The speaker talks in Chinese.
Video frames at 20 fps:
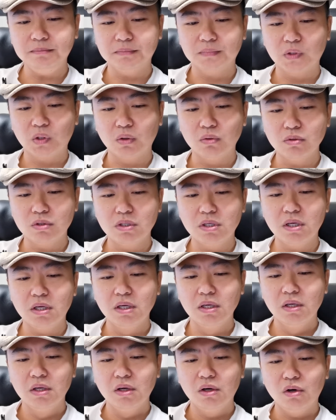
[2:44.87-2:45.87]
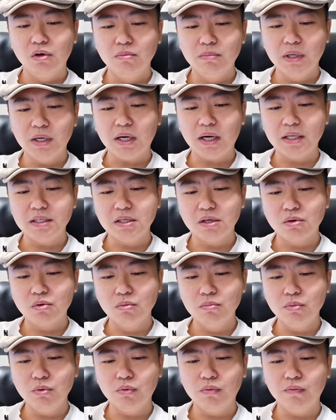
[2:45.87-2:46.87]
同时呢，欧盟还将
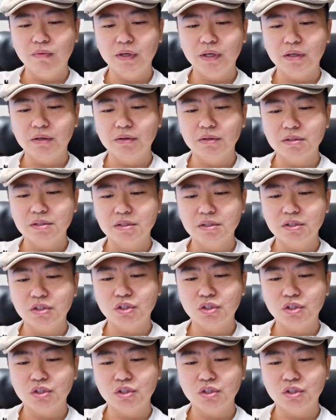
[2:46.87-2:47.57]
公布为俄罗斯